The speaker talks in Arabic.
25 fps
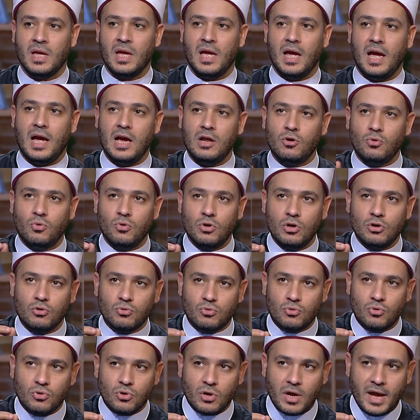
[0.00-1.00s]
قالوا
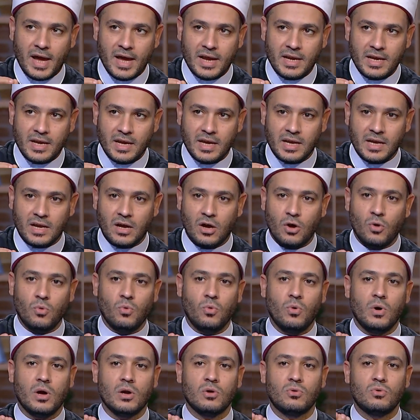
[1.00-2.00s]
القران هنا
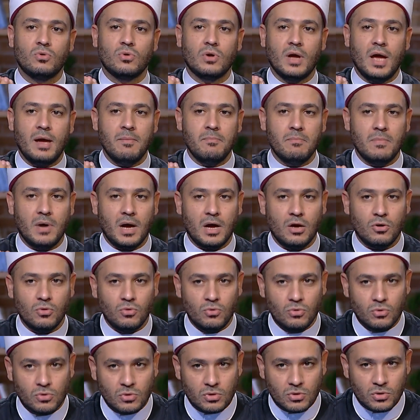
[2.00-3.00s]
هو القران
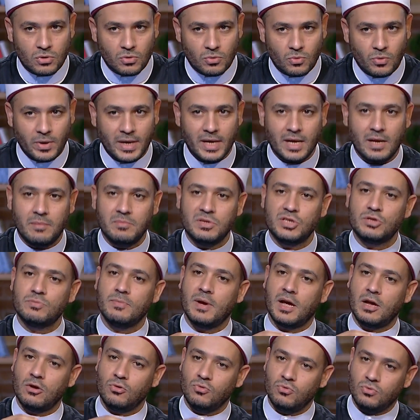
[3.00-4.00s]
مخلوق ولا مش
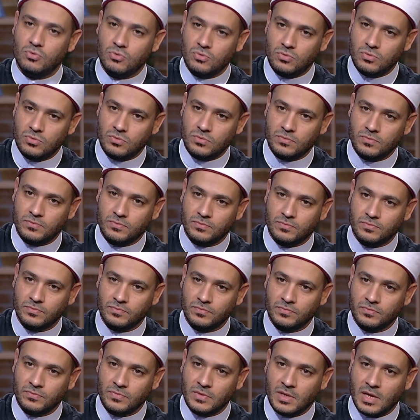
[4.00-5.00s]
مخلوق
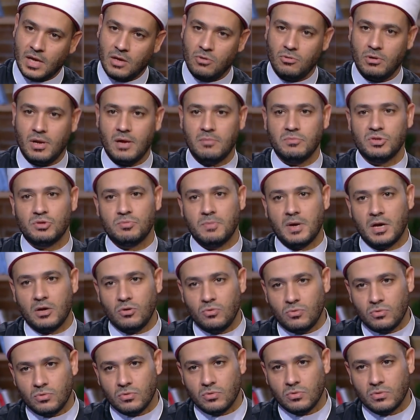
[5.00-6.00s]
قالوا لا مش
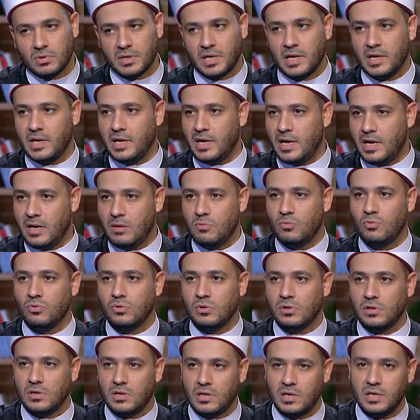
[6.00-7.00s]
مخلوق م. كلام
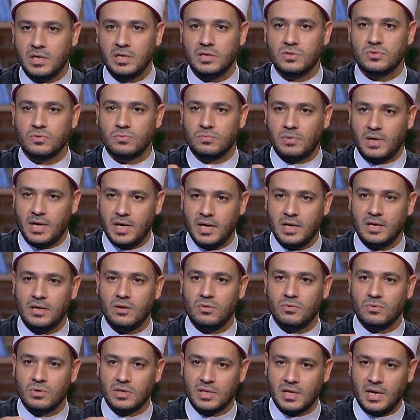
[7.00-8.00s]
الله
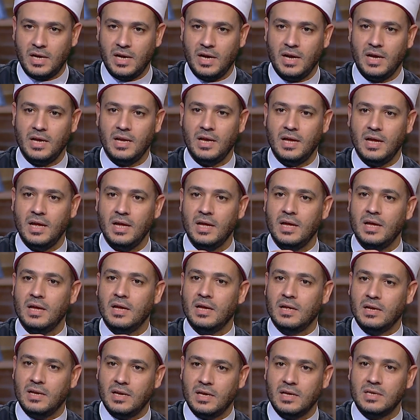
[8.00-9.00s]
سبحانه وتعالى
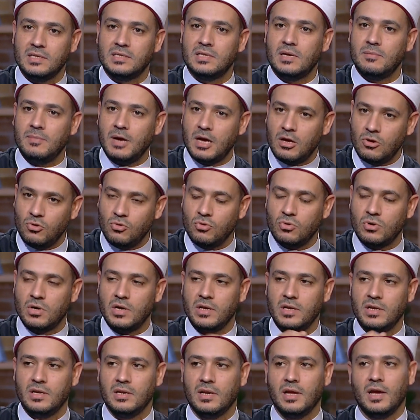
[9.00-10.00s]
ليس
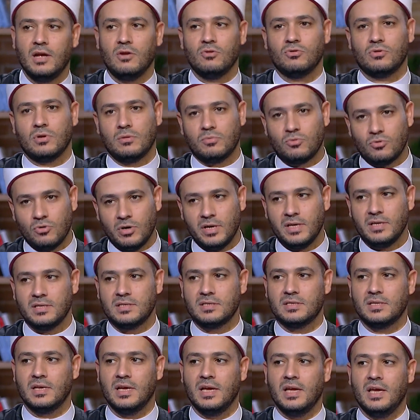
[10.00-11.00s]
مخلوقا صح. قالوا طب كويس